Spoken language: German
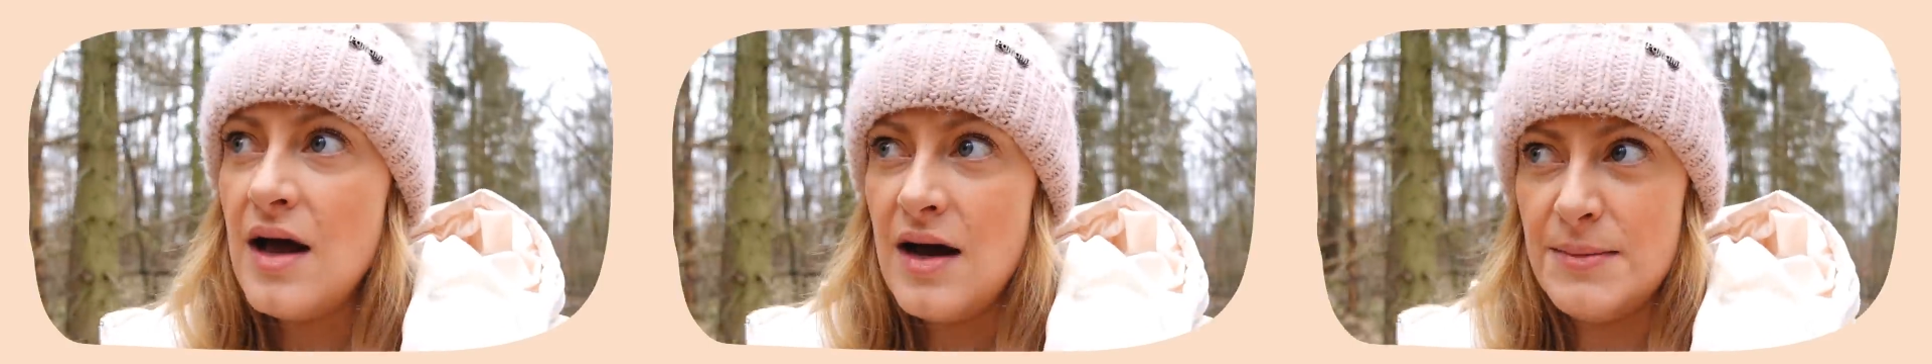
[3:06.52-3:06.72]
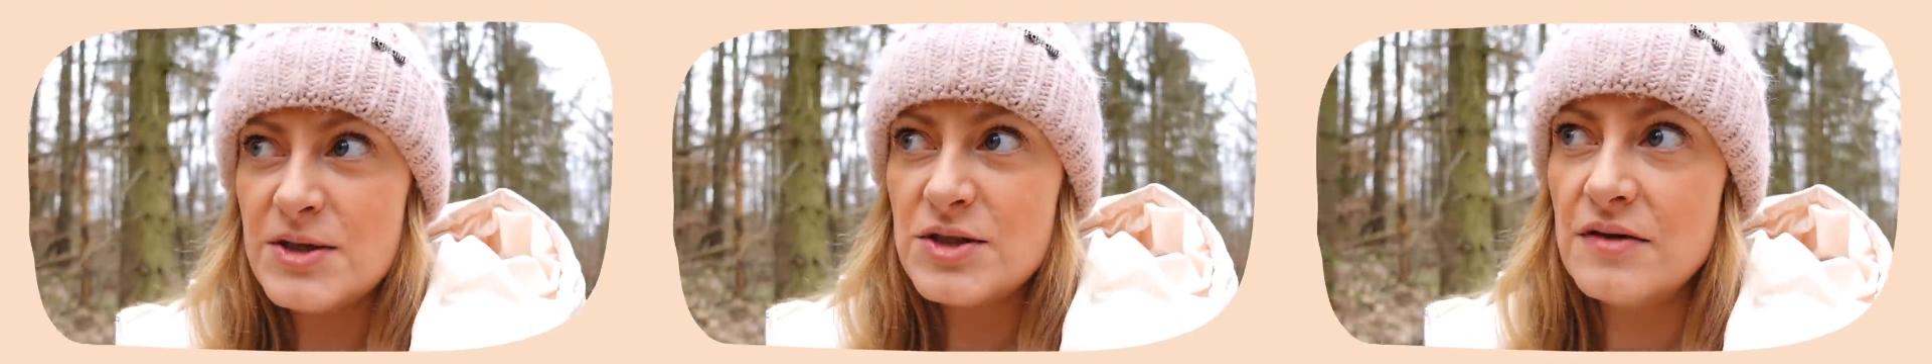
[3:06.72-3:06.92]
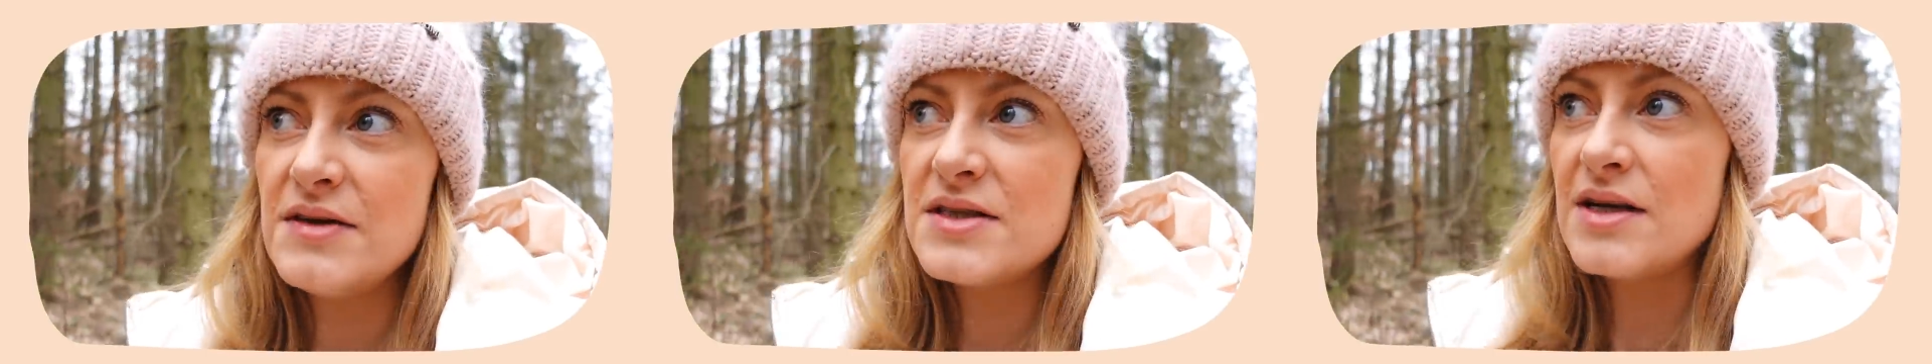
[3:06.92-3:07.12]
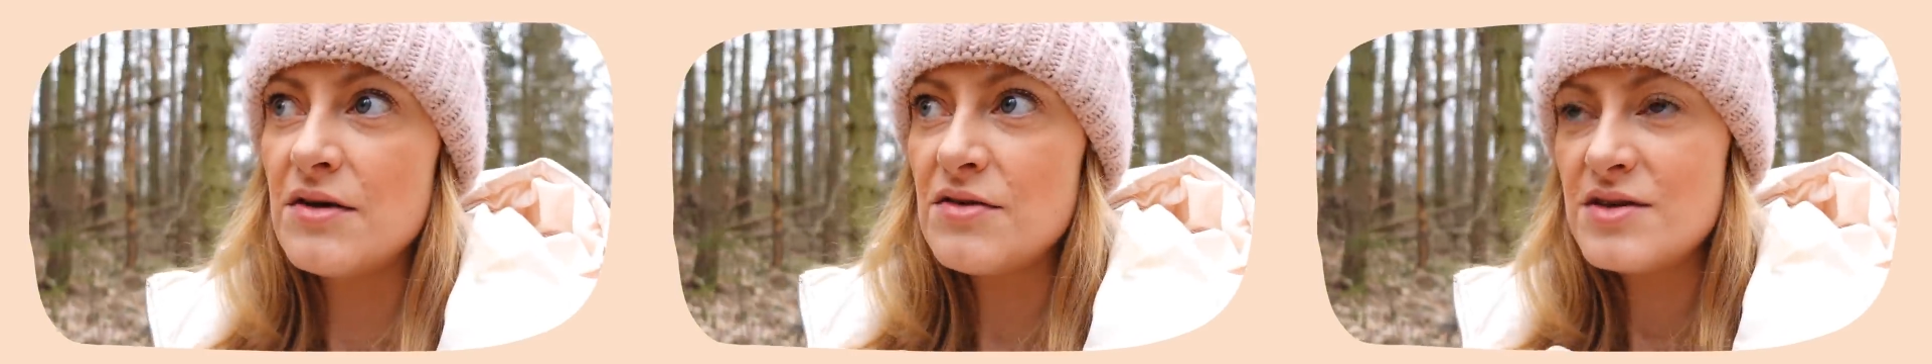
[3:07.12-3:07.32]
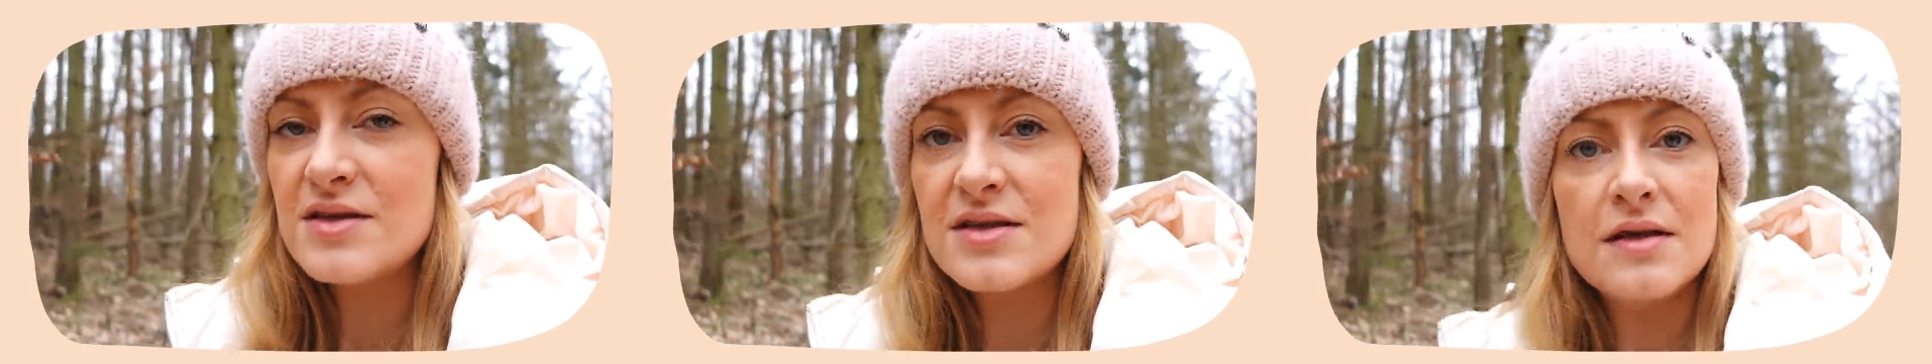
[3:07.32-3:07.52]
Aber so wie es
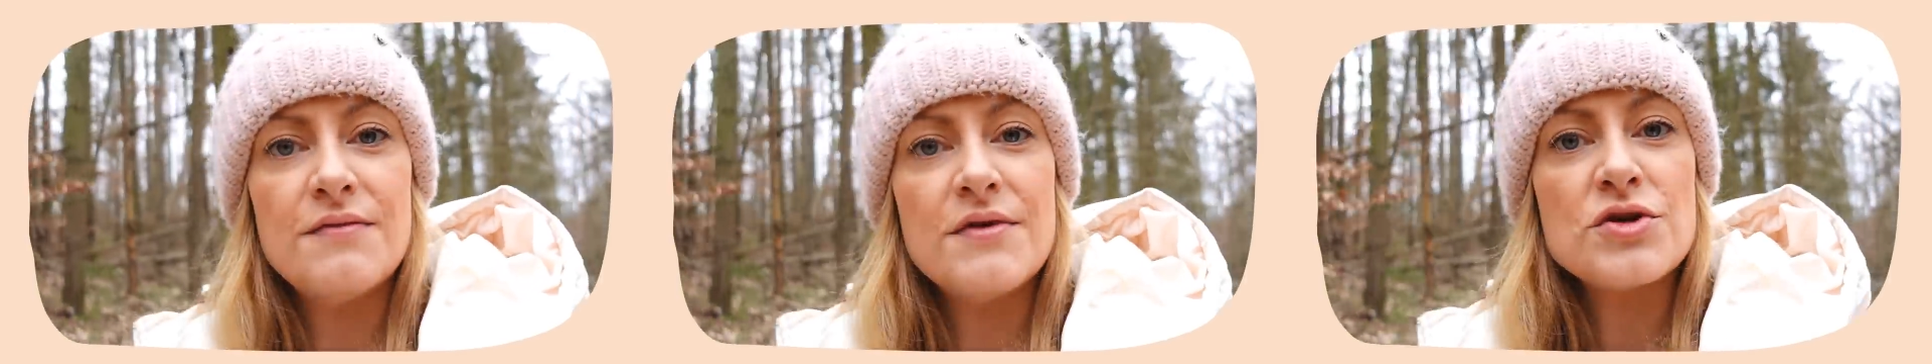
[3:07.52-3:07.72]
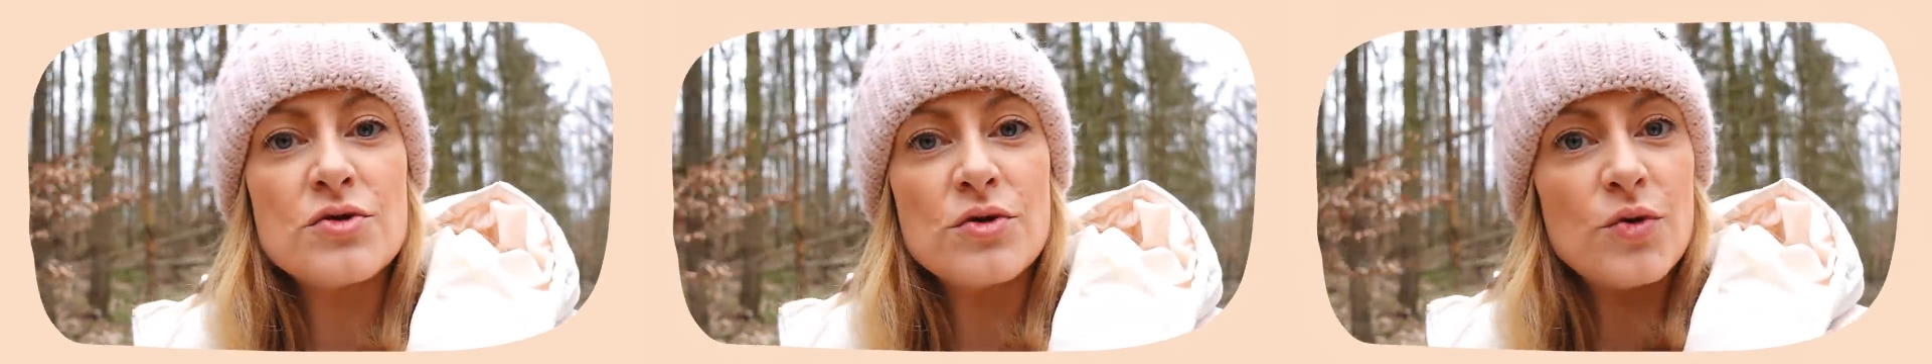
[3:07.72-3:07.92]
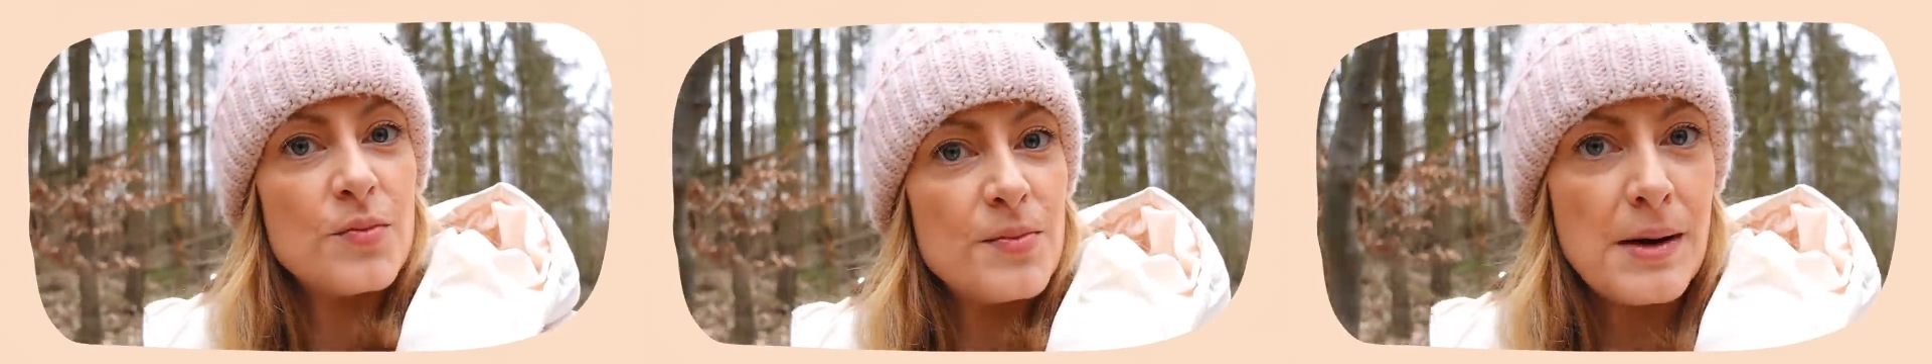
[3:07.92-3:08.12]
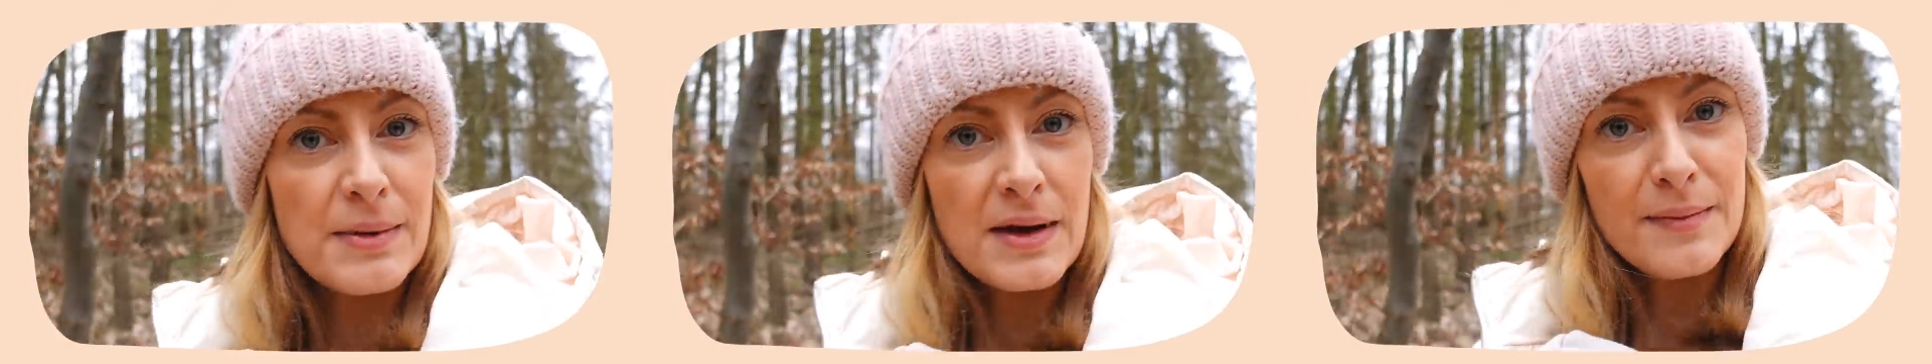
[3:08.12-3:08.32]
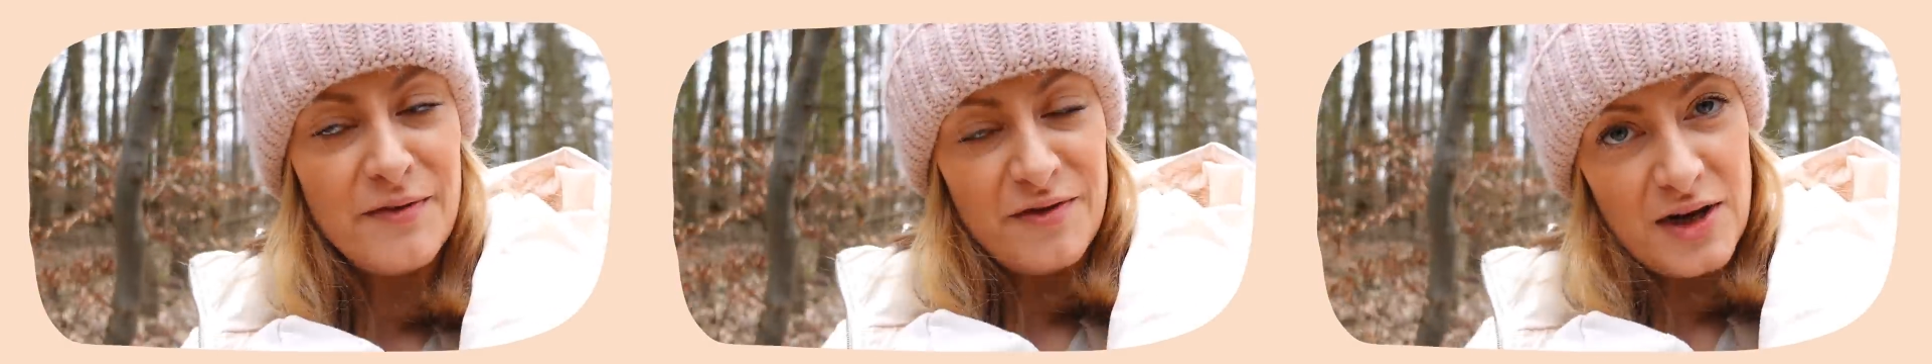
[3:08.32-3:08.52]
aussieht, sind wir schon oben
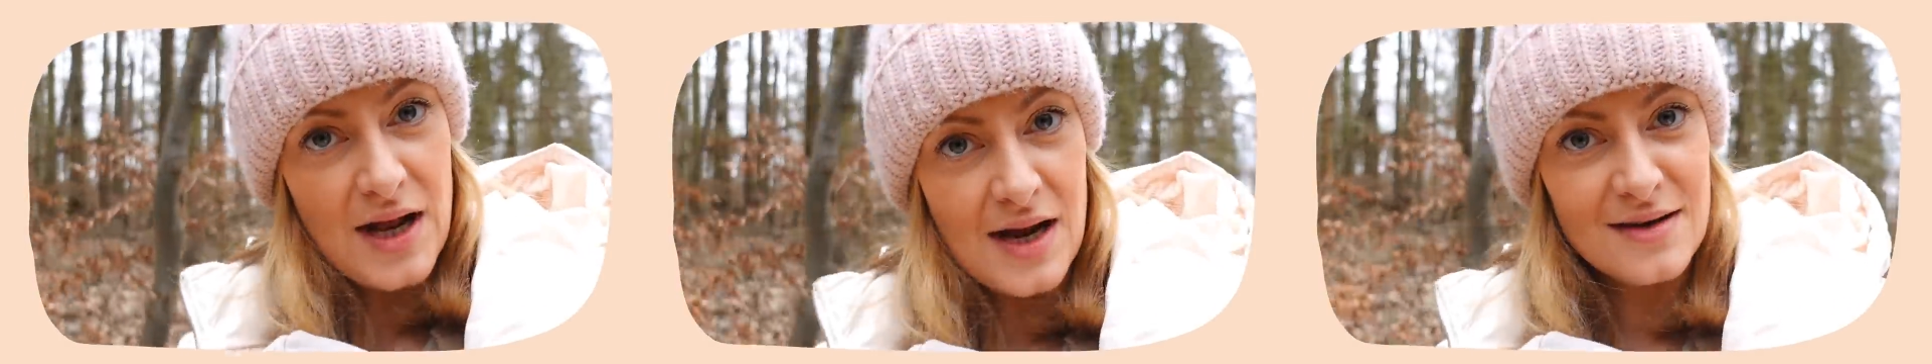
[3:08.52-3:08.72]
am Gipfel